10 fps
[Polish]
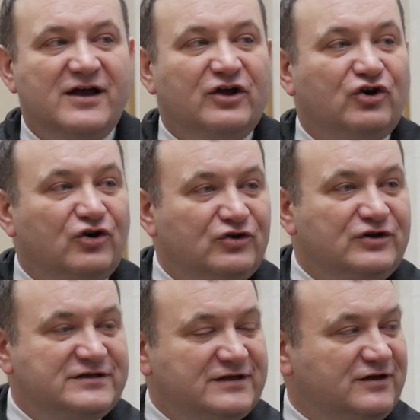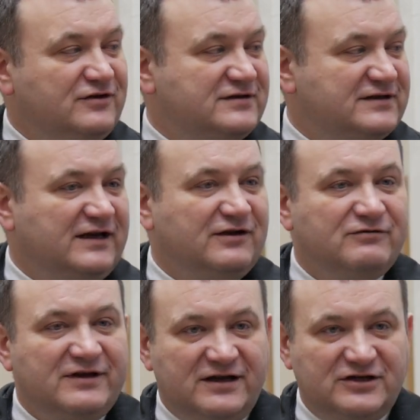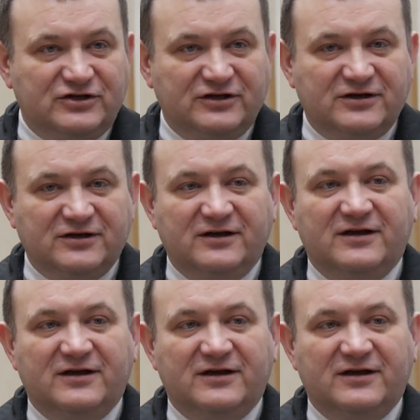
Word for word: rolnicy nie dostają należnych